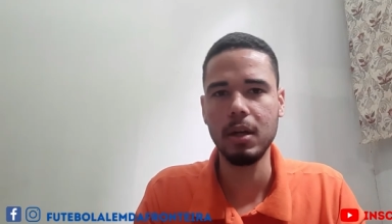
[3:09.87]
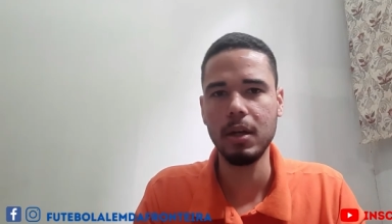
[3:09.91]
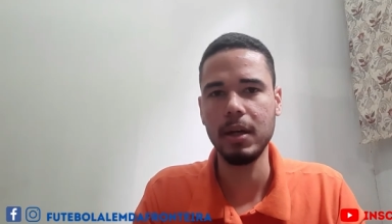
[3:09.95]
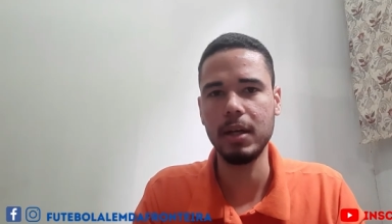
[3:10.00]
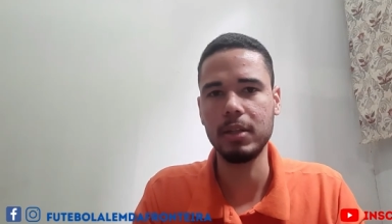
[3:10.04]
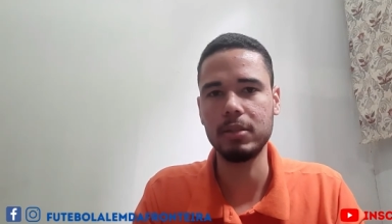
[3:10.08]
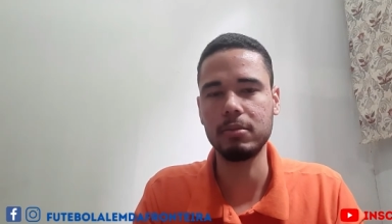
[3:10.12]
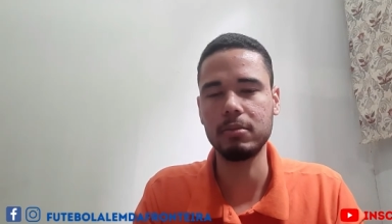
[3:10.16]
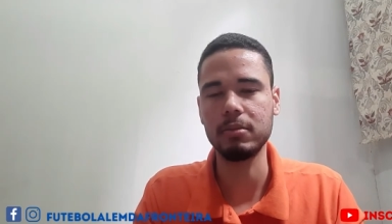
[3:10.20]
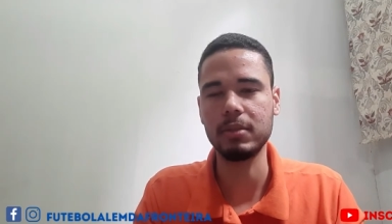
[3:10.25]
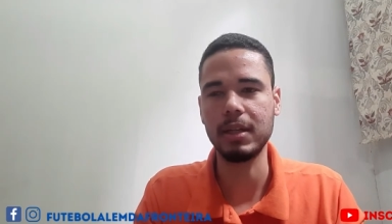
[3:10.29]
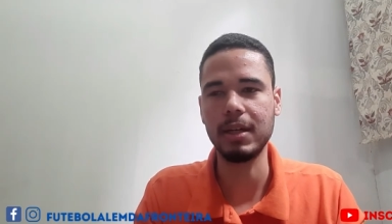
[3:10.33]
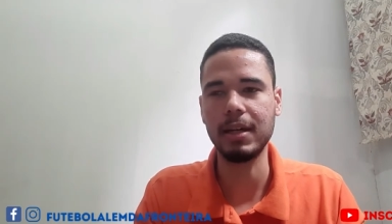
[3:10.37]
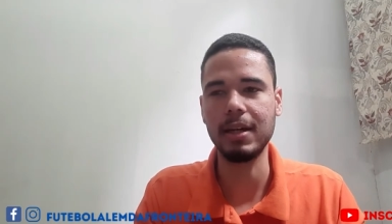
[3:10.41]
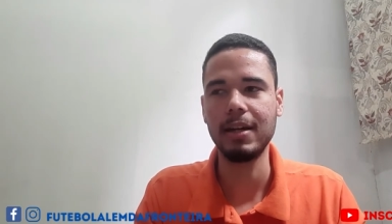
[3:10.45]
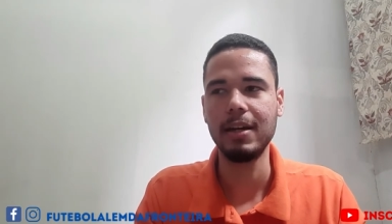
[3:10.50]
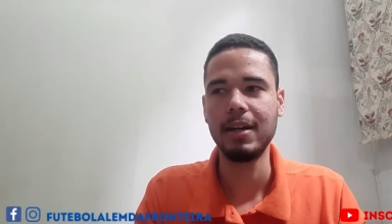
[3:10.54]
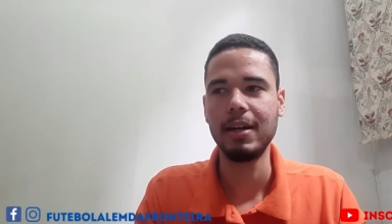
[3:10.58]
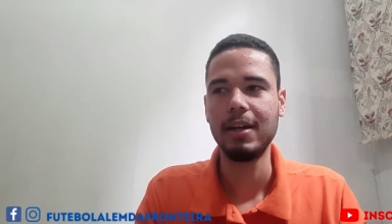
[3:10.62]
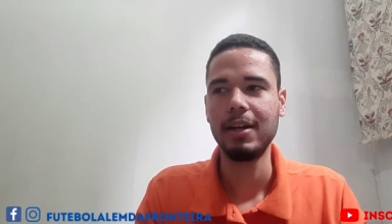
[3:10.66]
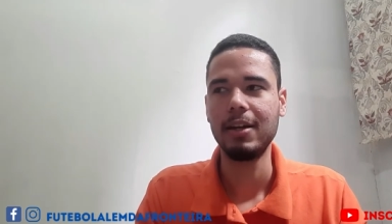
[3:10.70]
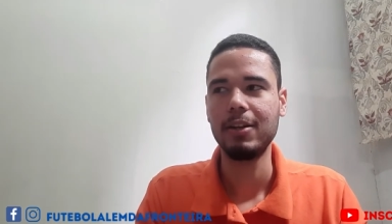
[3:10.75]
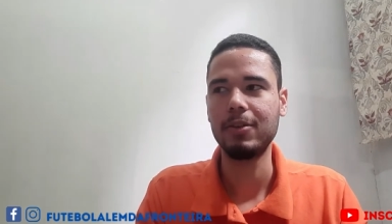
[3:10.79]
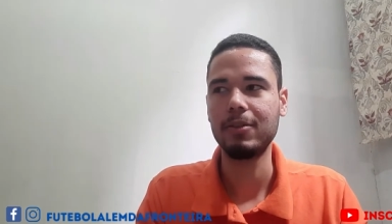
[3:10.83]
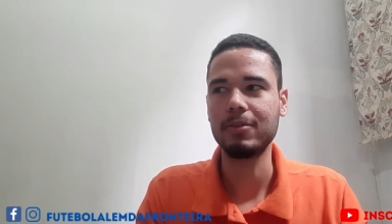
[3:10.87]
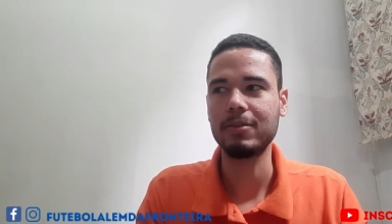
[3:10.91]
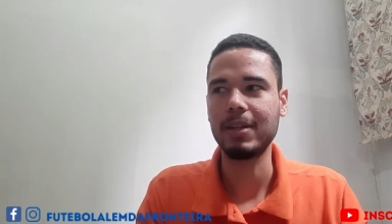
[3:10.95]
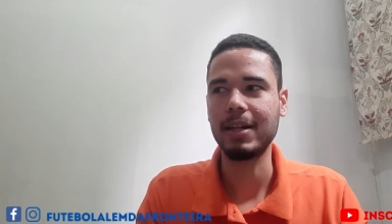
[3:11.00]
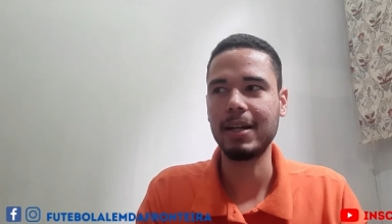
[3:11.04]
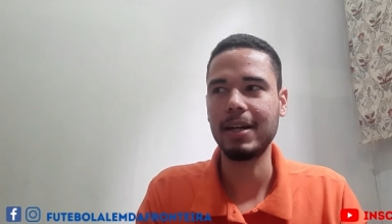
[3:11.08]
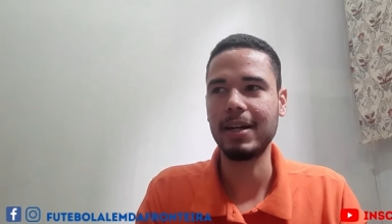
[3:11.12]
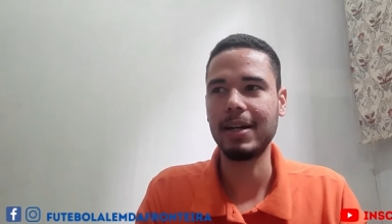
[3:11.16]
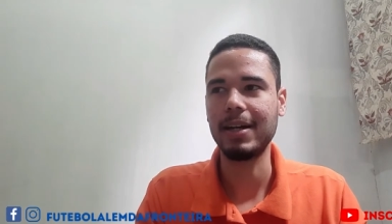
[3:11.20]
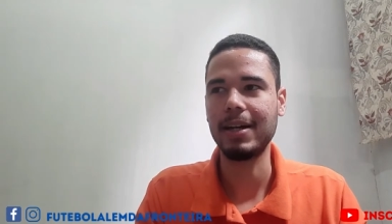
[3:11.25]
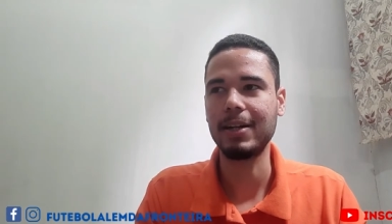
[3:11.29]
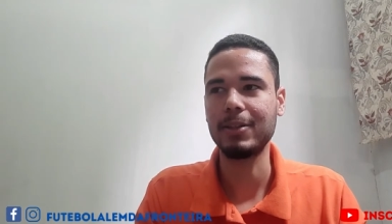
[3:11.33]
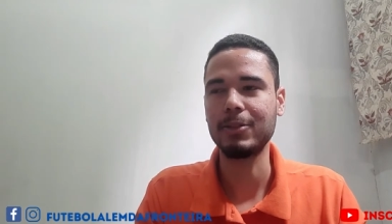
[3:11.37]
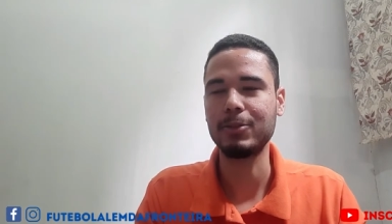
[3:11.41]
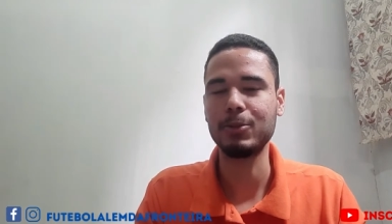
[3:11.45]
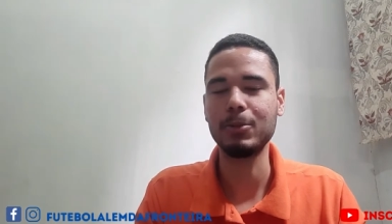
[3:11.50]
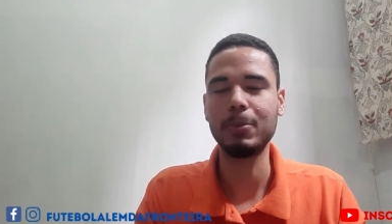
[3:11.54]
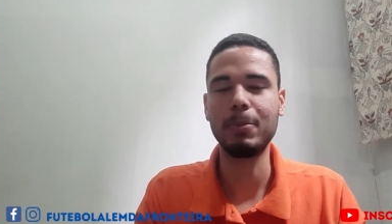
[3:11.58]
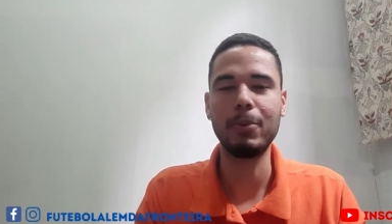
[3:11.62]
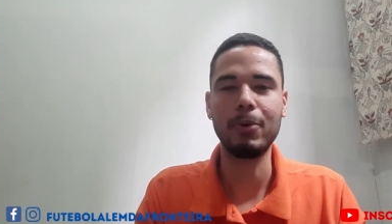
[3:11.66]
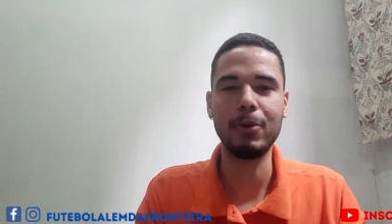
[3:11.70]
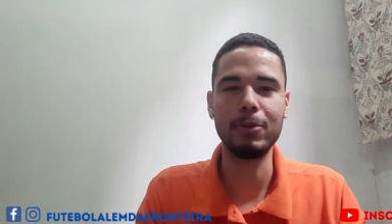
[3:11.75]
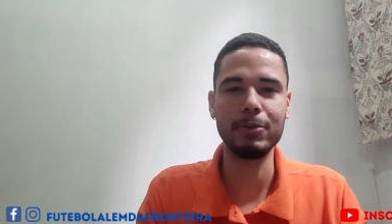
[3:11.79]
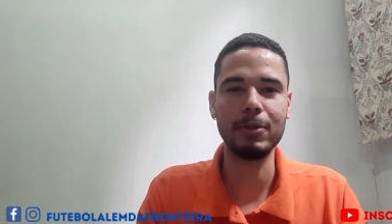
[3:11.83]
a é gente não está tá
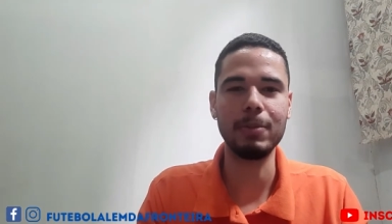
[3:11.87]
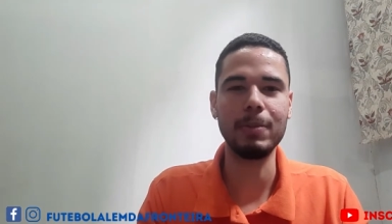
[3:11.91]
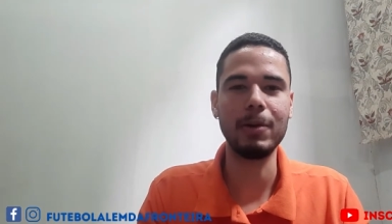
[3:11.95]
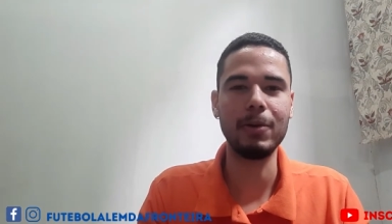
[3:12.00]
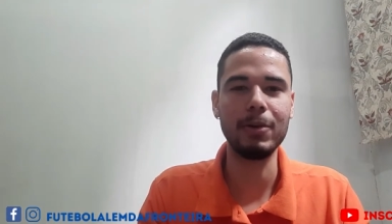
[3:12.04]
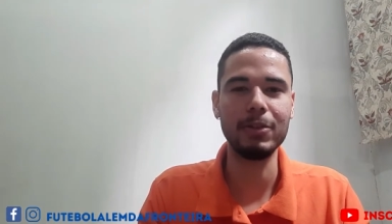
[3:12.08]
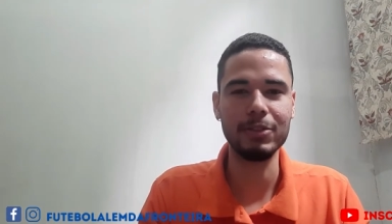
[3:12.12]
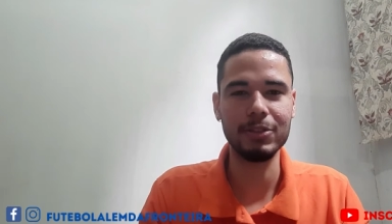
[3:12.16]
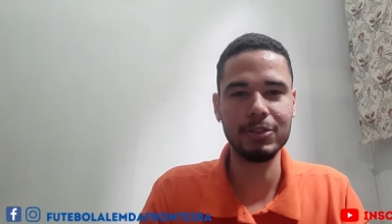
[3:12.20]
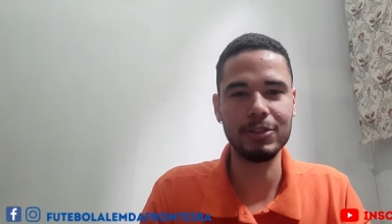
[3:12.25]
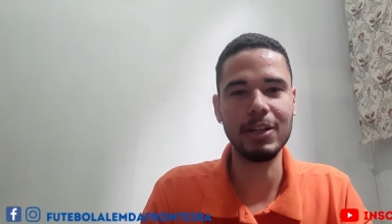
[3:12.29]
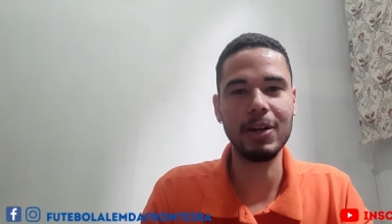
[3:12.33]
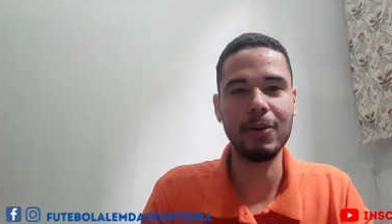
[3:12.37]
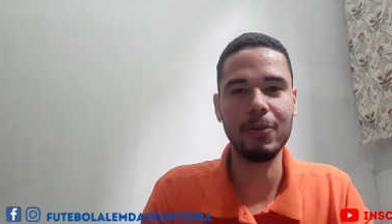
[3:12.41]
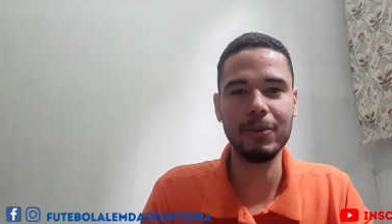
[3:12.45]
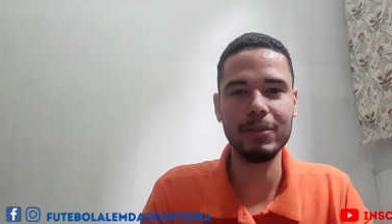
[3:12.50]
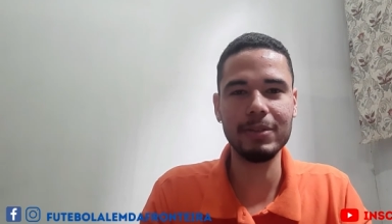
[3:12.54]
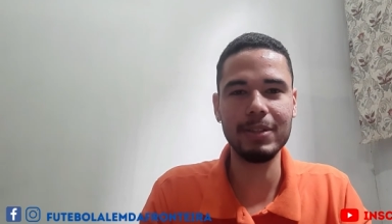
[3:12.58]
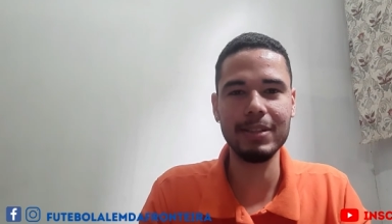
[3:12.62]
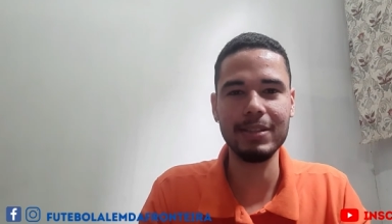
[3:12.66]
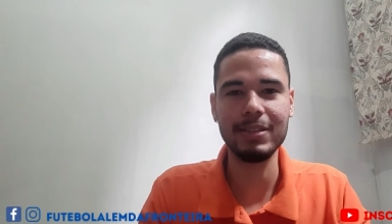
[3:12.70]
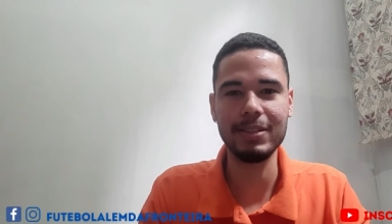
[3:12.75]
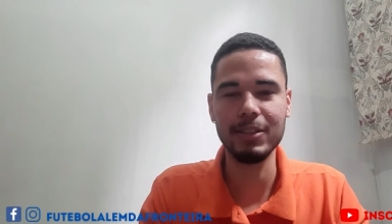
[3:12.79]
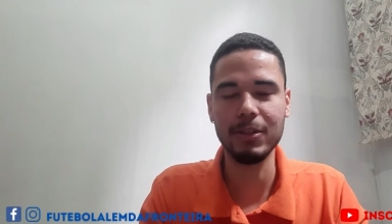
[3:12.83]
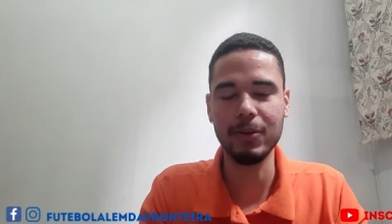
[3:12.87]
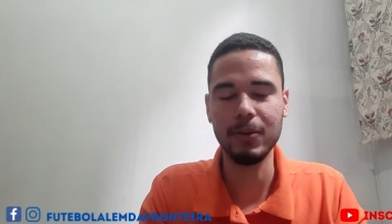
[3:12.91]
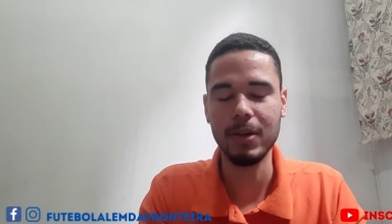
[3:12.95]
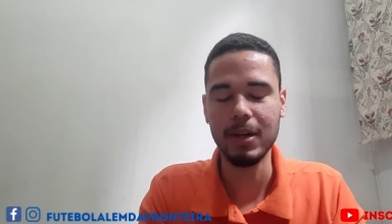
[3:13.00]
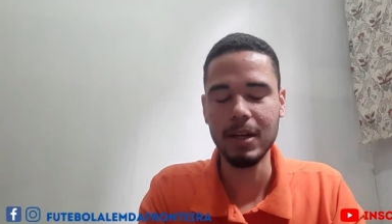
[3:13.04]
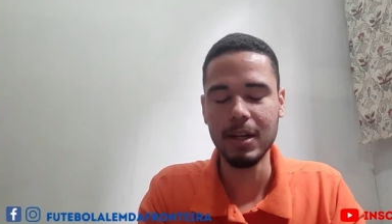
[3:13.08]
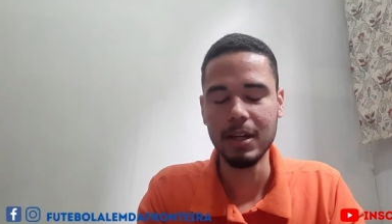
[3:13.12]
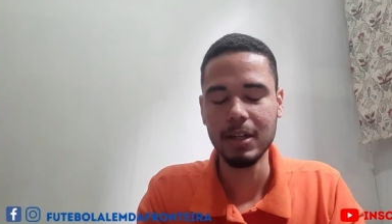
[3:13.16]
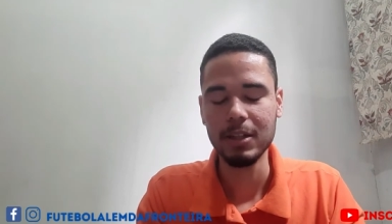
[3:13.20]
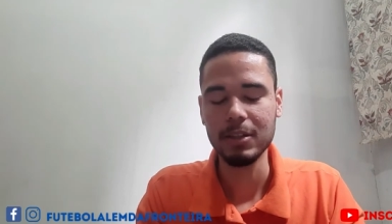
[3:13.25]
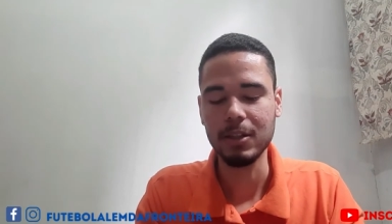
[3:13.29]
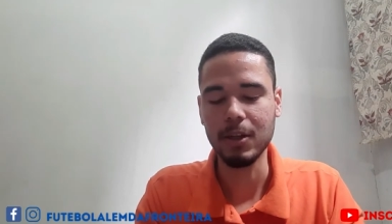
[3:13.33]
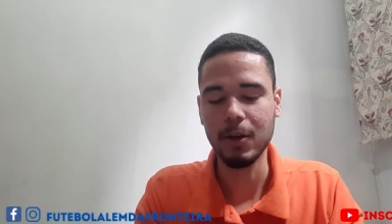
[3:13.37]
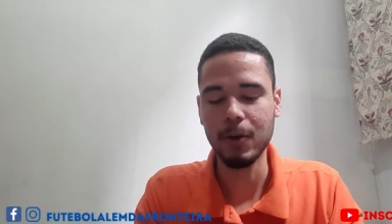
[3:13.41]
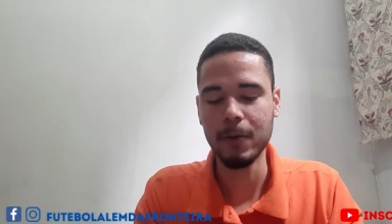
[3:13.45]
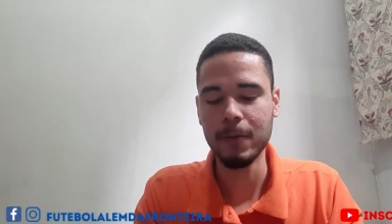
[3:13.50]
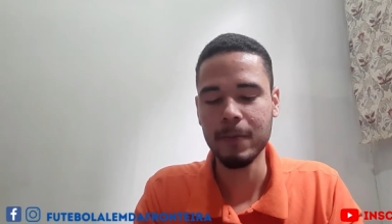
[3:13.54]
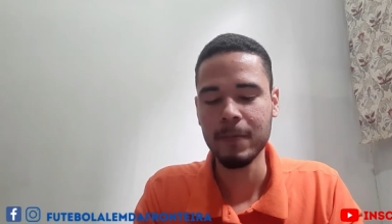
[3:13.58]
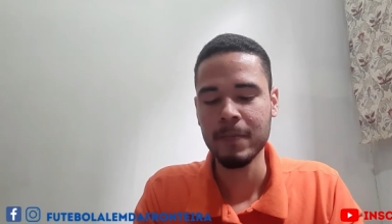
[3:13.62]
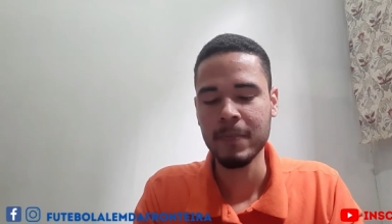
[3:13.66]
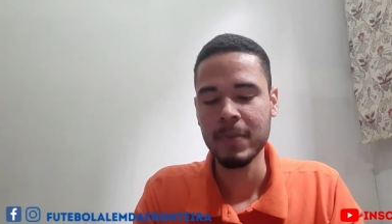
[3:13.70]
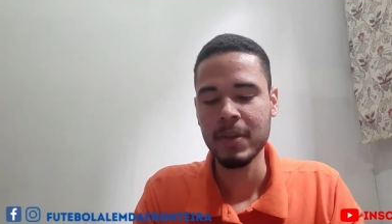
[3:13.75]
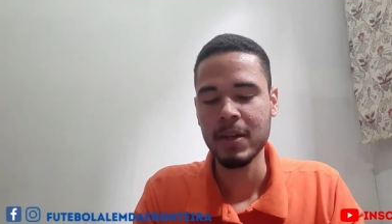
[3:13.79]
supondo, é uma coisa que já aconteceu. Então,